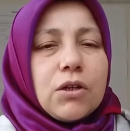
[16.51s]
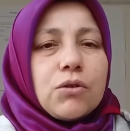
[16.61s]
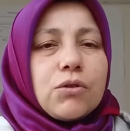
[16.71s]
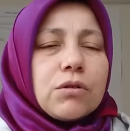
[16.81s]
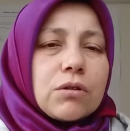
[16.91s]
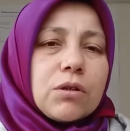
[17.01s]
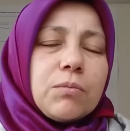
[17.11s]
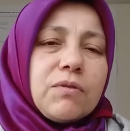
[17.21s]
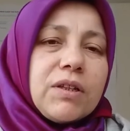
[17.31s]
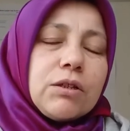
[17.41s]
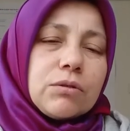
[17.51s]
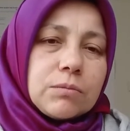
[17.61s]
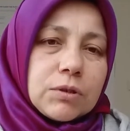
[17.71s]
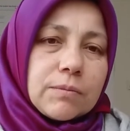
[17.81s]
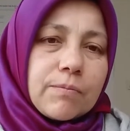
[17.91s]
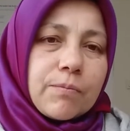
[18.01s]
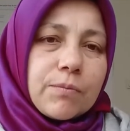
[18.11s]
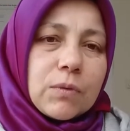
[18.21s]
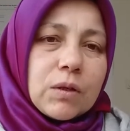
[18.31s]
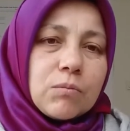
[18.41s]
Çünkü bu videomu
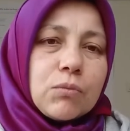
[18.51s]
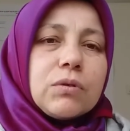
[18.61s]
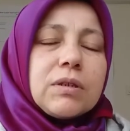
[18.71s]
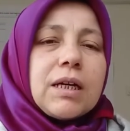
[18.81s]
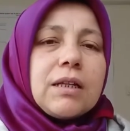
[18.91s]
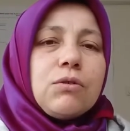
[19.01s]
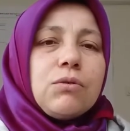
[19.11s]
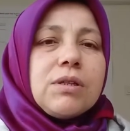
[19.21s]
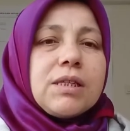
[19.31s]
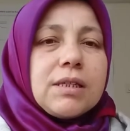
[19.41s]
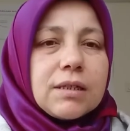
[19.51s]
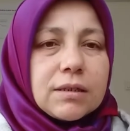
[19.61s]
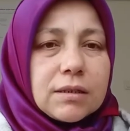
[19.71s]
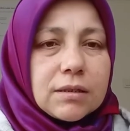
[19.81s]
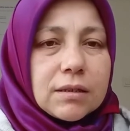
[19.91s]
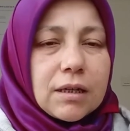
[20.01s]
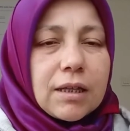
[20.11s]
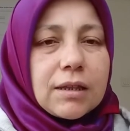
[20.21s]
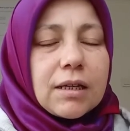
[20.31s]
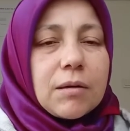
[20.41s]
bundan 100 yıl
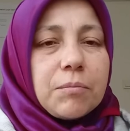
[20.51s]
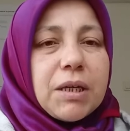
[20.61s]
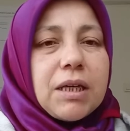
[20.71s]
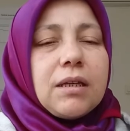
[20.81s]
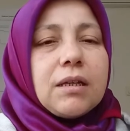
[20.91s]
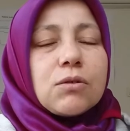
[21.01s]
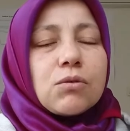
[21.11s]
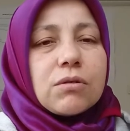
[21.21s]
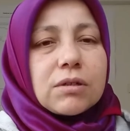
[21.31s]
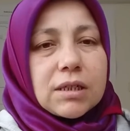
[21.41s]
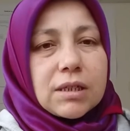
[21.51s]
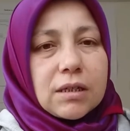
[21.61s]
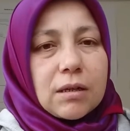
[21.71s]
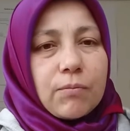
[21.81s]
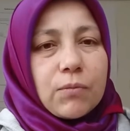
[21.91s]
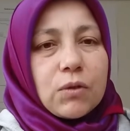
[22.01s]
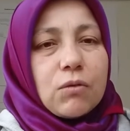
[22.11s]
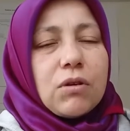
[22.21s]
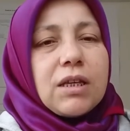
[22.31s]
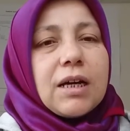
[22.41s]
hatta 1000 yıl sonraki
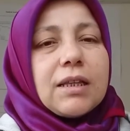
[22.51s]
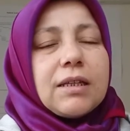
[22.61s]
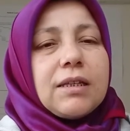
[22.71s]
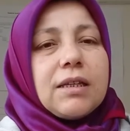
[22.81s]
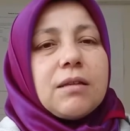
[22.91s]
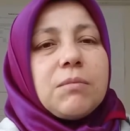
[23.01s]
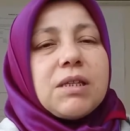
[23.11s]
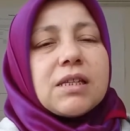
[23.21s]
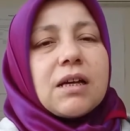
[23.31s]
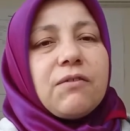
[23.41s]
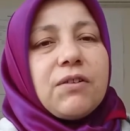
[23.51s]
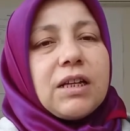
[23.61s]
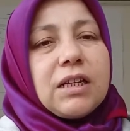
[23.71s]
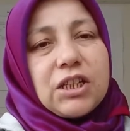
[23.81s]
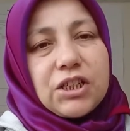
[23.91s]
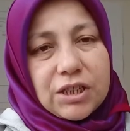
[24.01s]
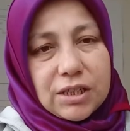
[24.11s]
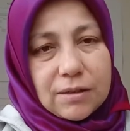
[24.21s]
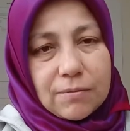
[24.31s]
dünyanın yeni misafirleri için